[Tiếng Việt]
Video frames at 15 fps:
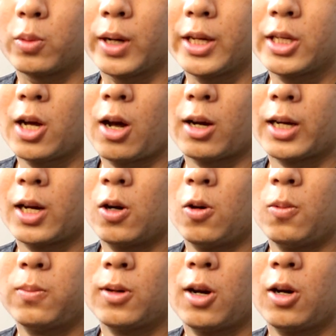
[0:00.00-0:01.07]
để cho cái ngón
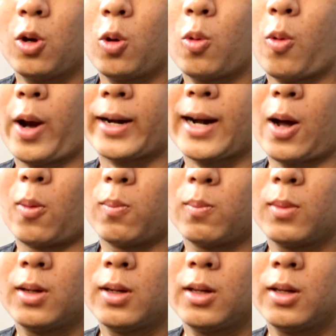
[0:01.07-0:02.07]
út nó luôn hoạt động